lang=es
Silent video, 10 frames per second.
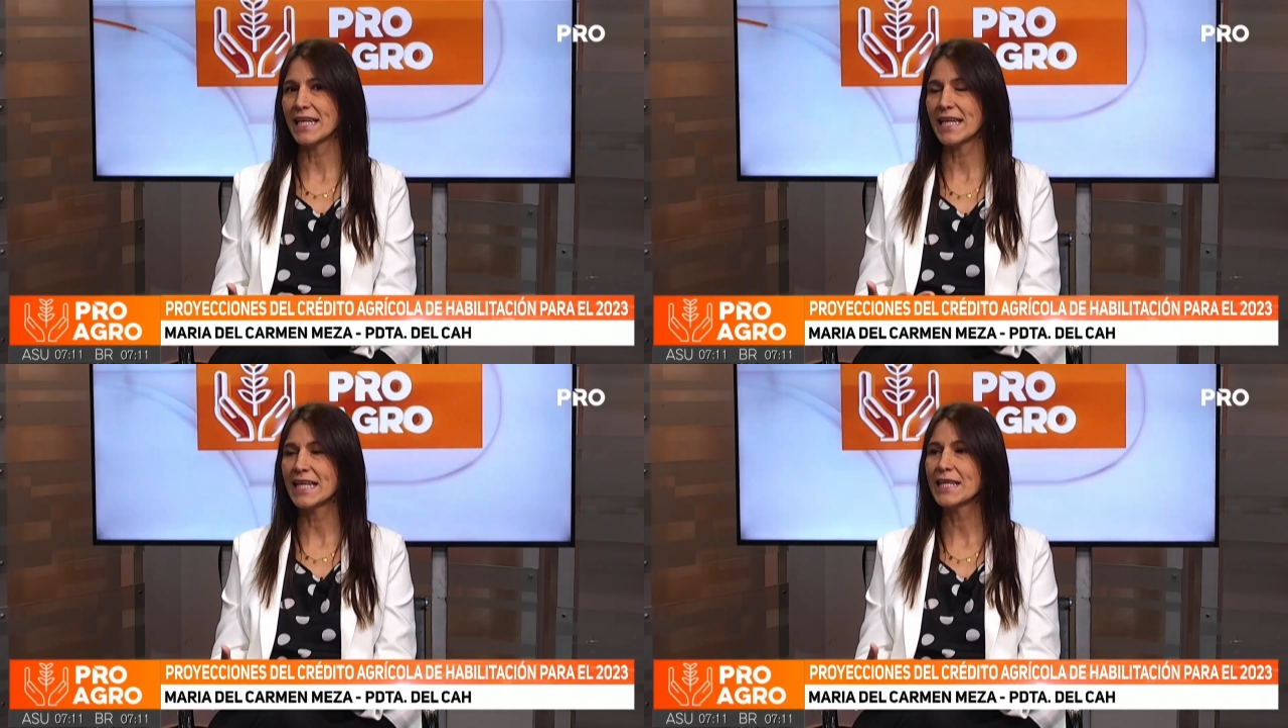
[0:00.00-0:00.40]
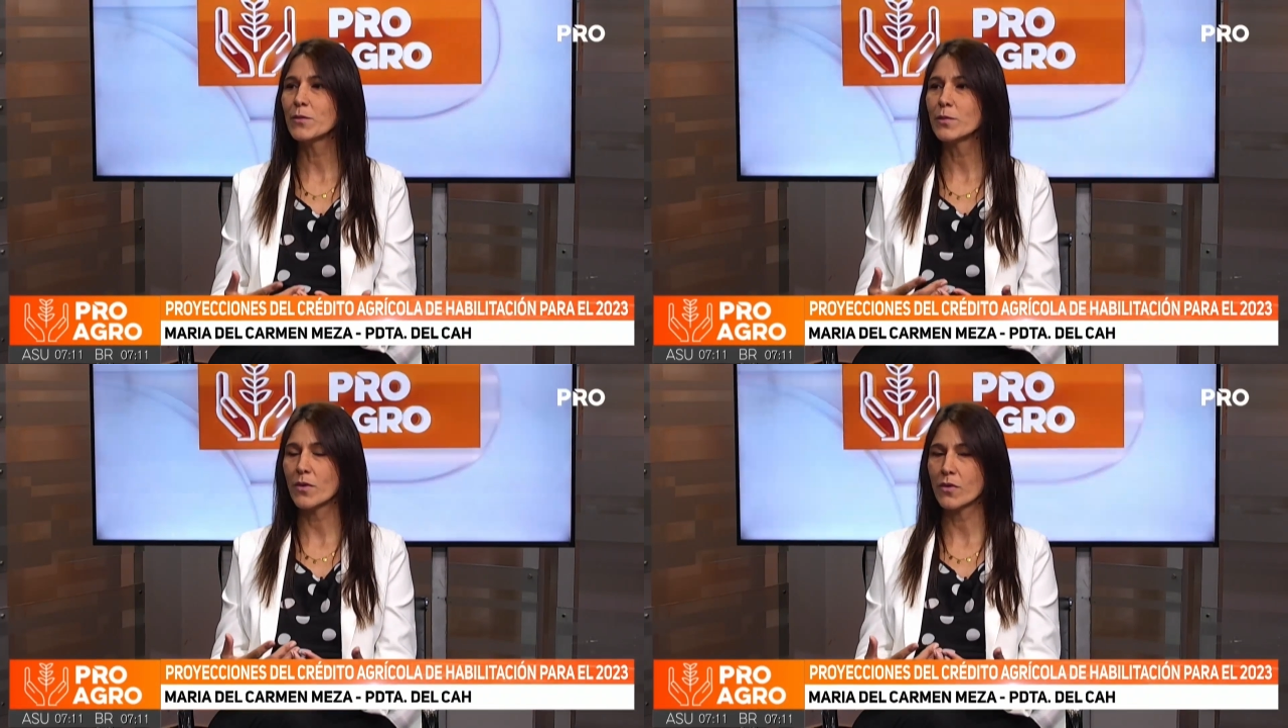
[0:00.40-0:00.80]
en
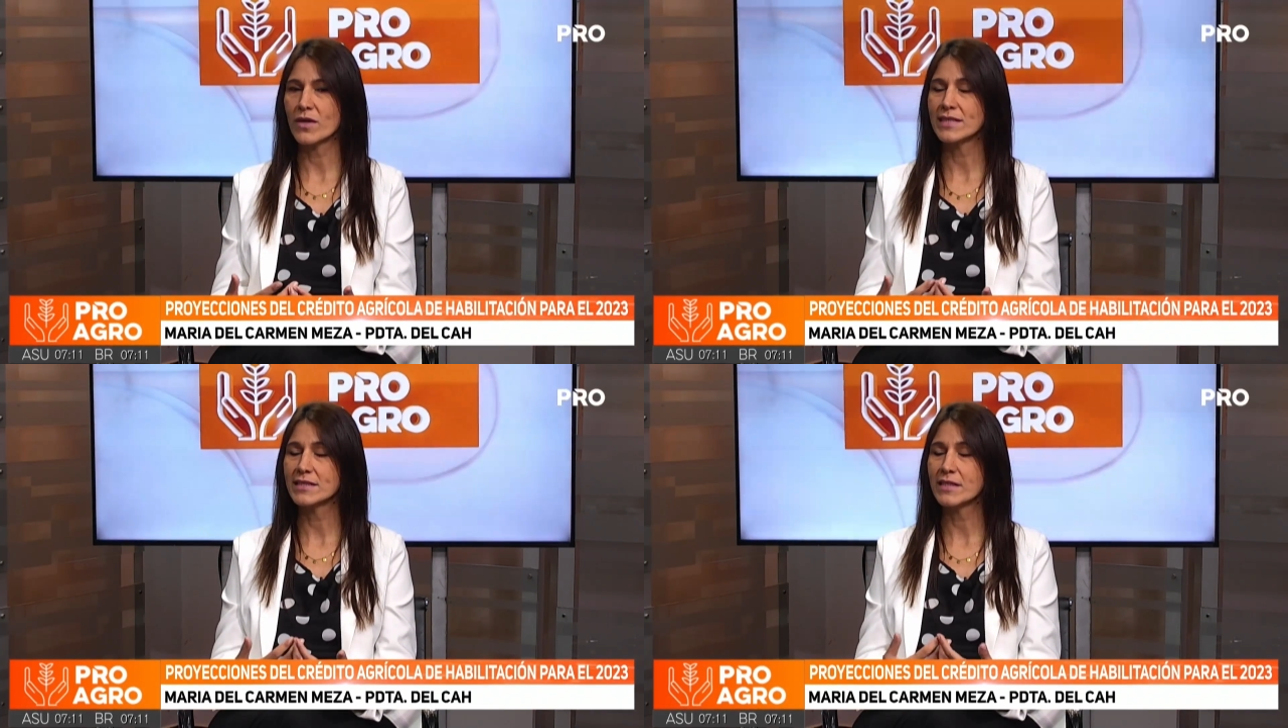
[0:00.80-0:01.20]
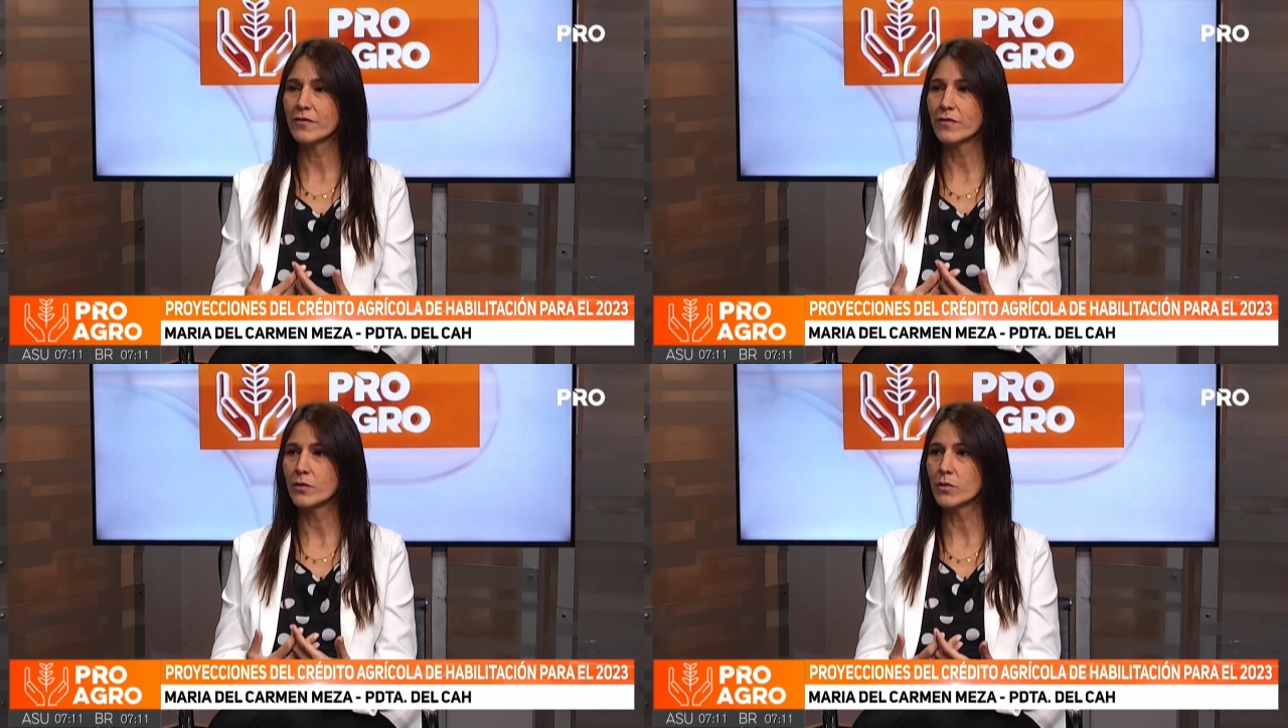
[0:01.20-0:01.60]
un poco ese
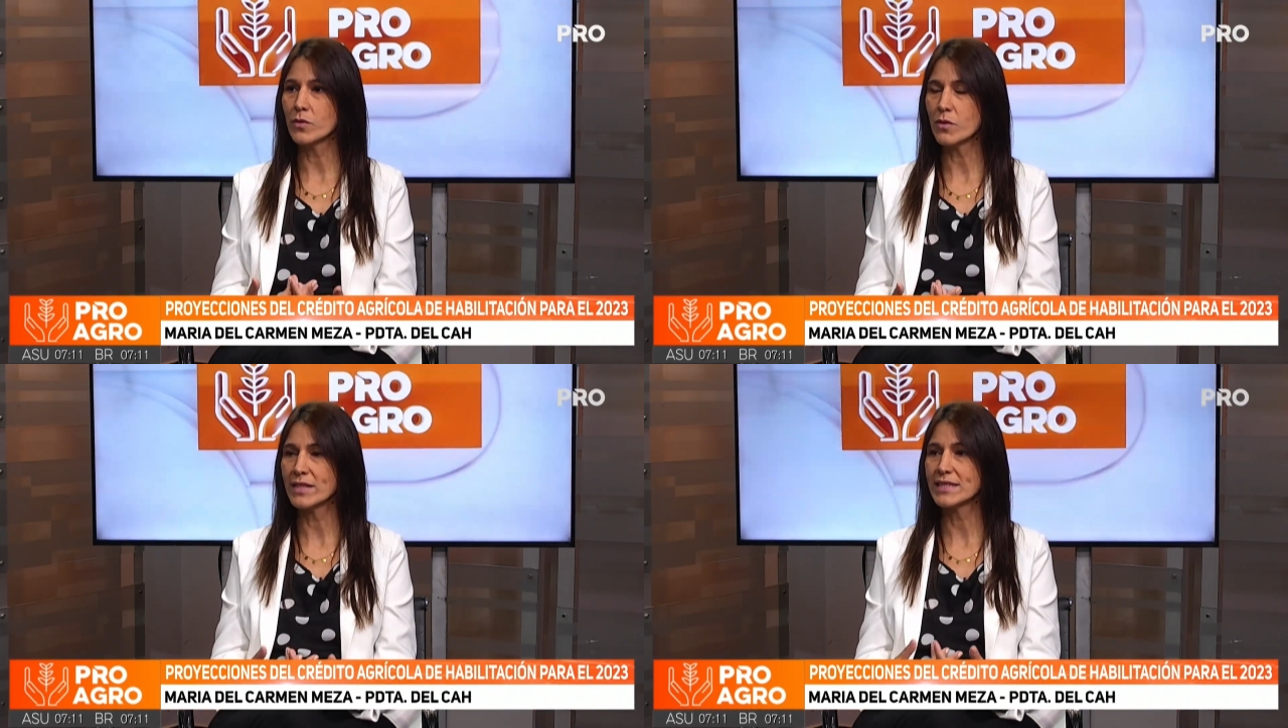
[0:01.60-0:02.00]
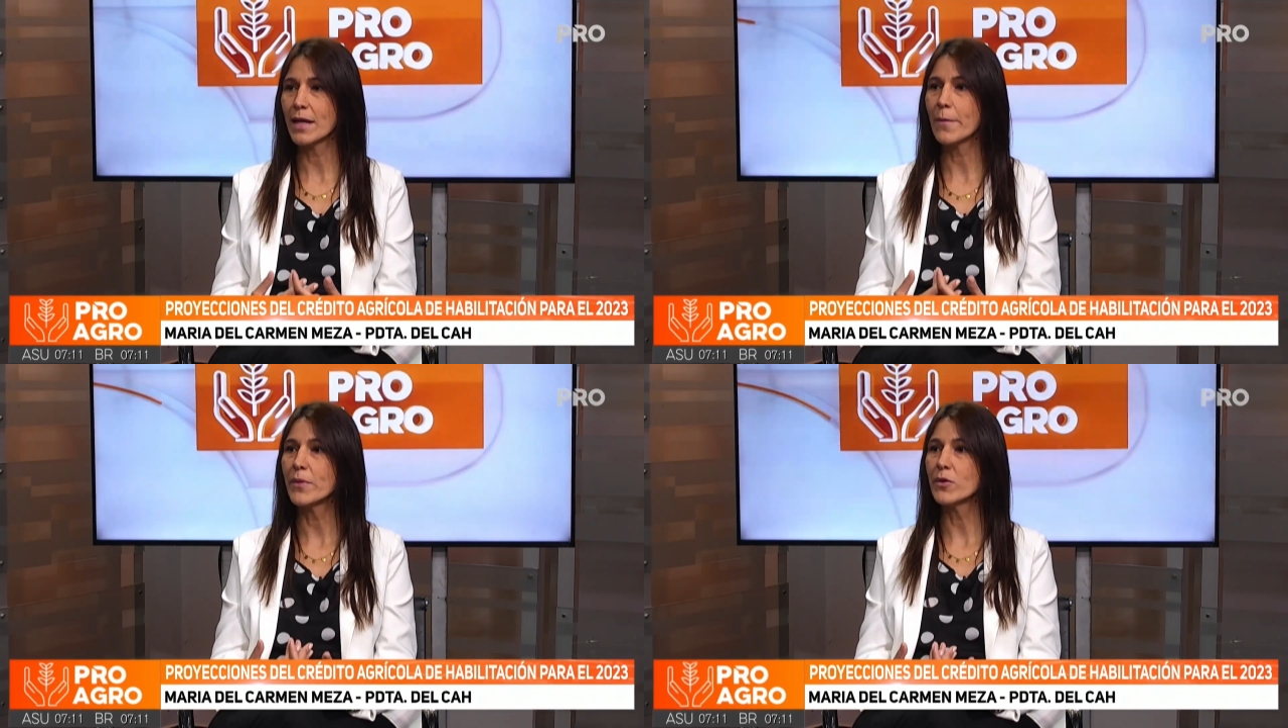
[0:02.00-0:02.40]
flujo,
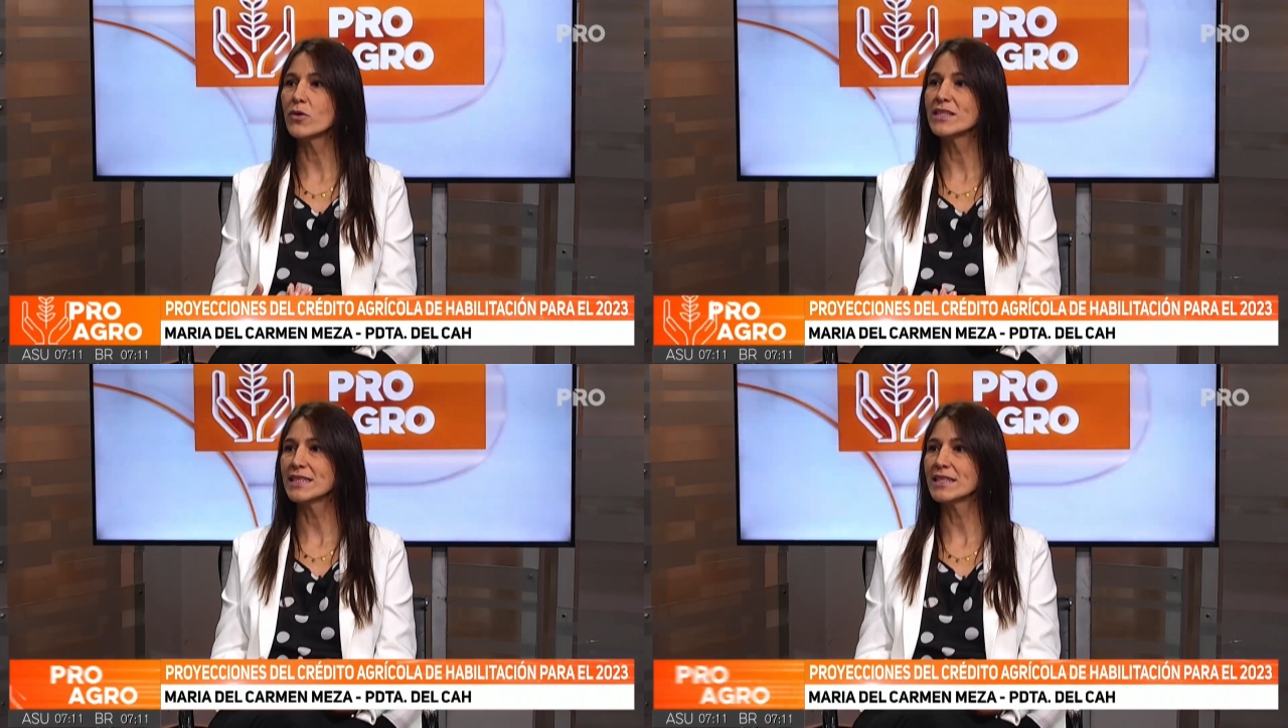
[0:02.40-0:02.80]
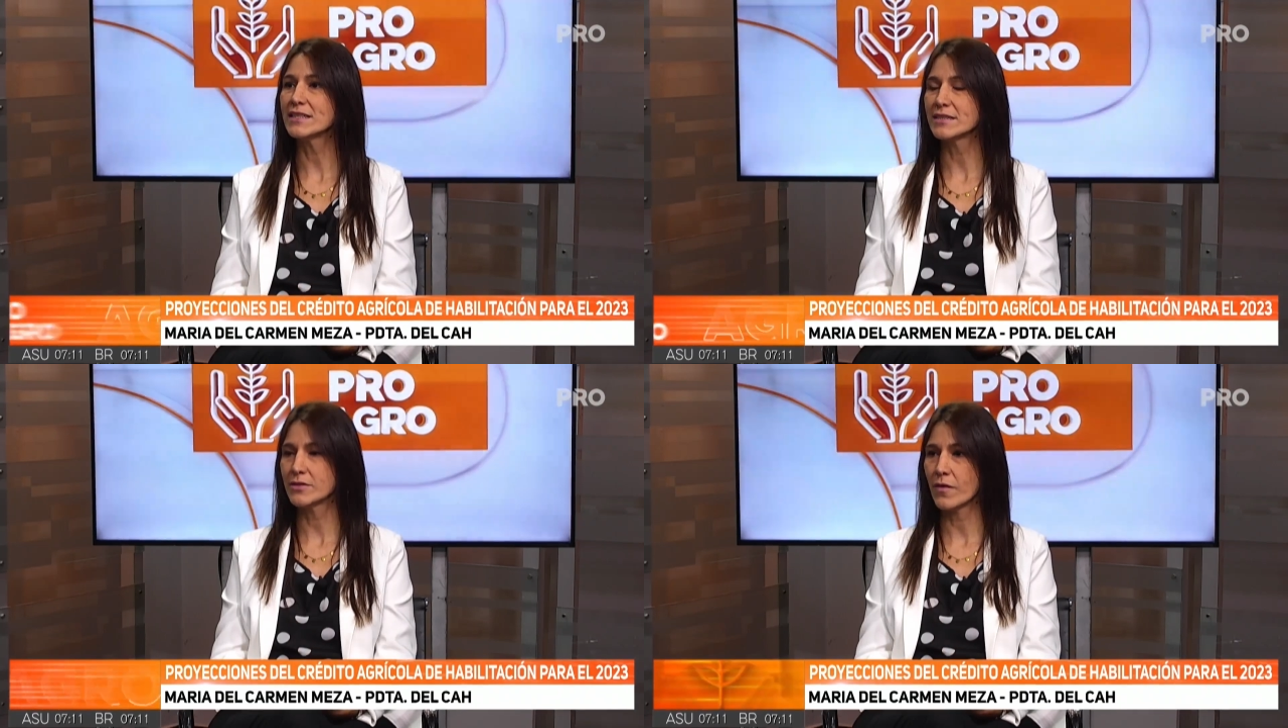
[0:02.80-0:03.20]
esa
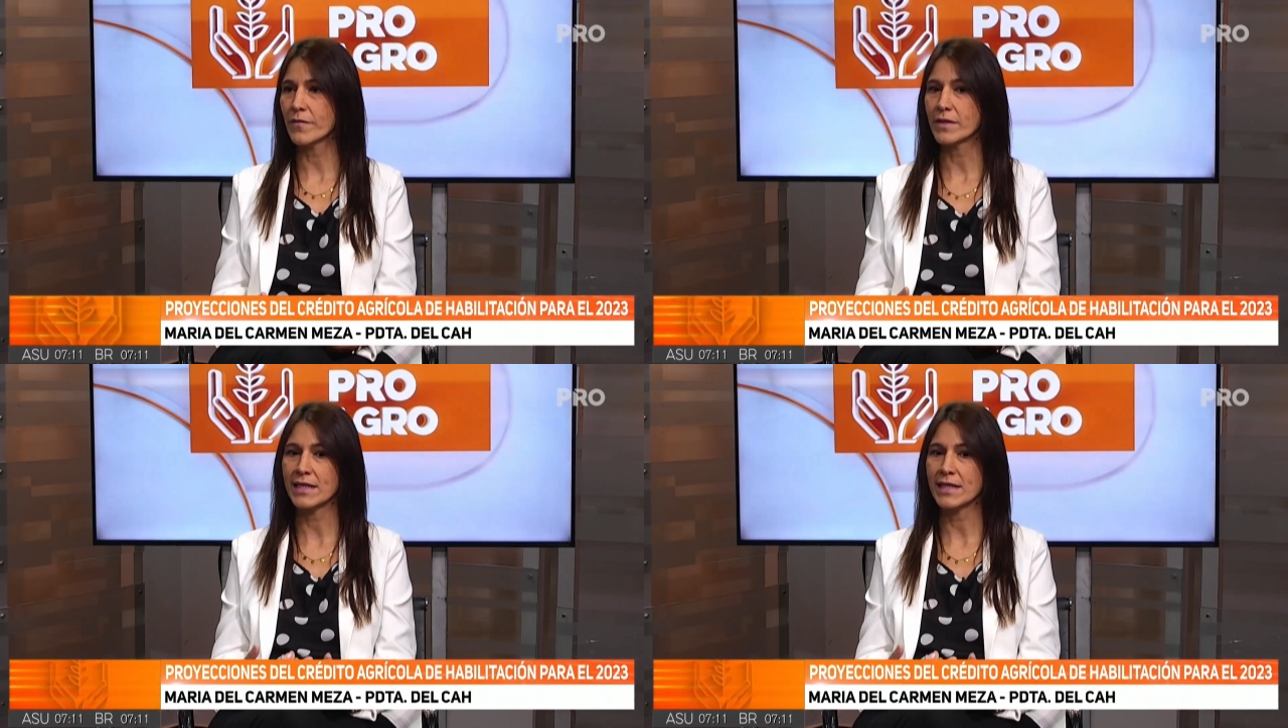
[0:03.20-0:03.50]
proyección,